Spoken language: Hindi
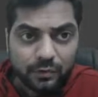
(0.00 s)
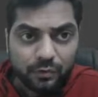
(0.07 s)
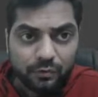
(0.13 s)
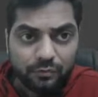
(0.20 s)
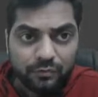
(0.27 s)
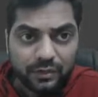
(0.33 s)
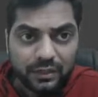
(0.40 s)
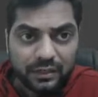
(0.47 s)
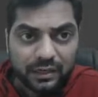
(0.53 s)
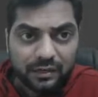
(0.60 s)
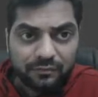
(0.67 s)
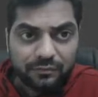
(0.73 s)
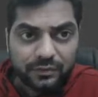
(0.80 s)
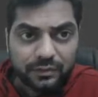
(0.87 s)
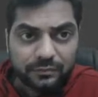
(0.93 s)

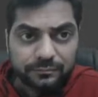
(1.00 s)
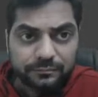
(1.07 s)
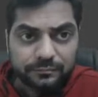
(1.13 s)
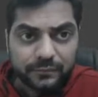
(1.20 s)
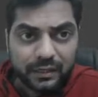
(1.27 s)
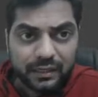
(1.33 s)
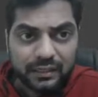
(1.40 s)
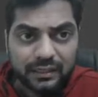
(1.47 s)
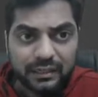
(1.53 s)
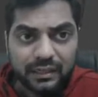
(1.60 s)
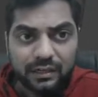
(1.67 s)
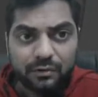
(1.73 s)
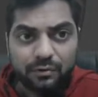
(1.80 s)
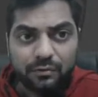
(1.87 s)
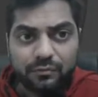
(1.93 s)
ओवरड्राफ्ट
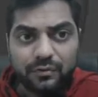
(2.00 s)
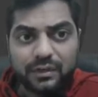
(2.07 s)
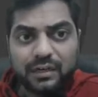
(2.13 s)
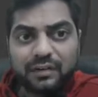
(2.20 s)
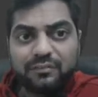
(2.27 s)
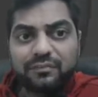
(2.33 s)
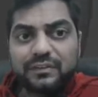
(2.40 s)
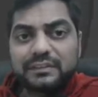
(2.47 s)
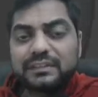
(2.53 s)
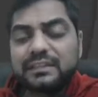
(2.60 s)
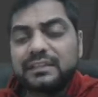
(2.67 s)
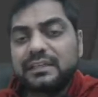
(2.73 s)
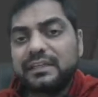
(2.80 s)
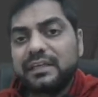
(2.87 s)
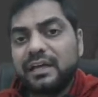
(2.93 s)
आखिरकार ओवरड्राफ्ट
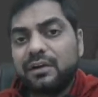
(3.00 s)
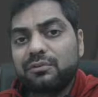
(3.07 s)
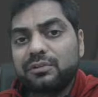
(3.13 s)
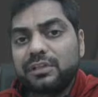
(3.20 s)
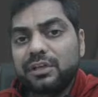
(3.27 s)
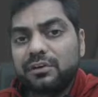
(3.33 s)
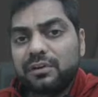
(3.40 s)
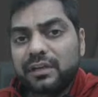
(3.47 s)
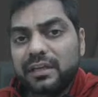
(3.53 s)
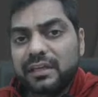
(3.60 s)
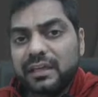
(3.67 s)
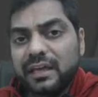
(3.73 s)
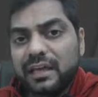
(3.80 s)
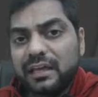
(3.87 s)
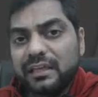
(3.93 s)
फैसिलिटी क्या होती है और
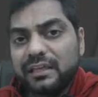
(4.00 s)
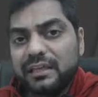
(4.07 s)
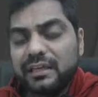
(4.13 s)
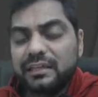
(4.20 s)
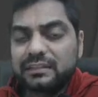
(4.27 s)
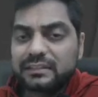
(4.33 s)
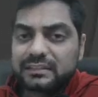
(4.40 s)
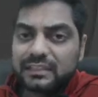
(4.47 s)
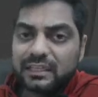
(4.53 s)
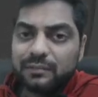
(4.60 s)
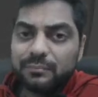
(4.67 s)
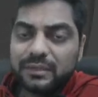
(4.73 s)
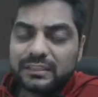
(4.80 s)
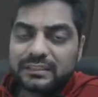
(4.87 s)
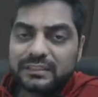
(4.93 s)
क्या ये
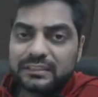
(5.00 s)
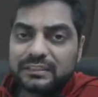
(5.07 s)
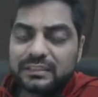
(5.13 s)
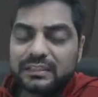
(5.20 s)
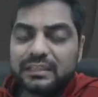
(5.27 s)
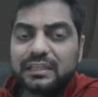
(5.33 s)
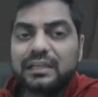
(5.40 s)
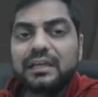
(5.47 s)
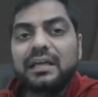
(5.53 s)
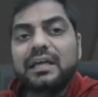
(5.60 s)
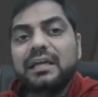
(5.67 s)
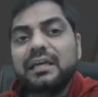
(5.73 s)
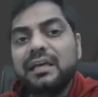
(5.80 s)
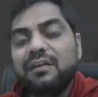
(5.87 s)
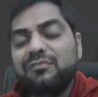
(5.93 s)
सेम है सीसी के
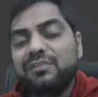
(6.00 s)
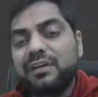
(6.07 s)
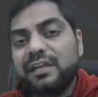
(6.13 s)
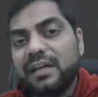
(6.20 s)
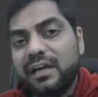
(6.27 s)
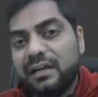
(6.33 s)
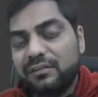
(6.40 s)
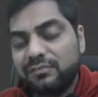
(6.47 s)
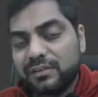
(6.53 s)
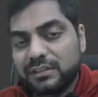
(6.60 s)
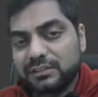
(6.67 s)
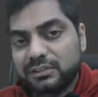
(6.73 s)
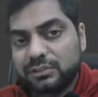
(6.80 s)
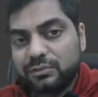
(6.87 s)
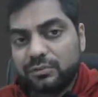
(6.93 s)
या फिर क्या
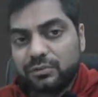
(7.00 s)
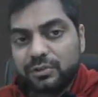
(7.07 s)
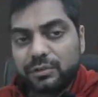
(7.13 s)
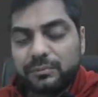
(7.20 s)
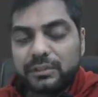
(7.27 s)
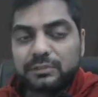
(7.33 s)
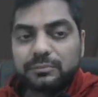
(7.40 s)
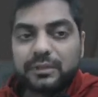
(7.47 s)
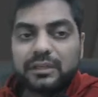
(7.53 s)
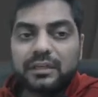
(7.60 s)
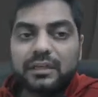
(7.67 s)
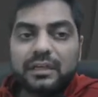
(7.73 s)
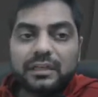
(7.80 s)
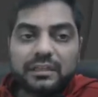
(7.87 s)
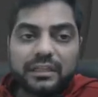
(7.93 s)
डिफरेंस है दोनों के बीच में
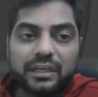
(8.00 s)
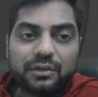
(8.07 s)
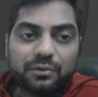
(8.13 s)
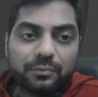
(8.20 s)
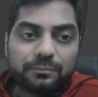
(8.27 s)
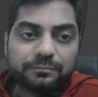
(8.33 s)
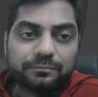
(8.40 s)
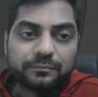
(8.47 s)
देखो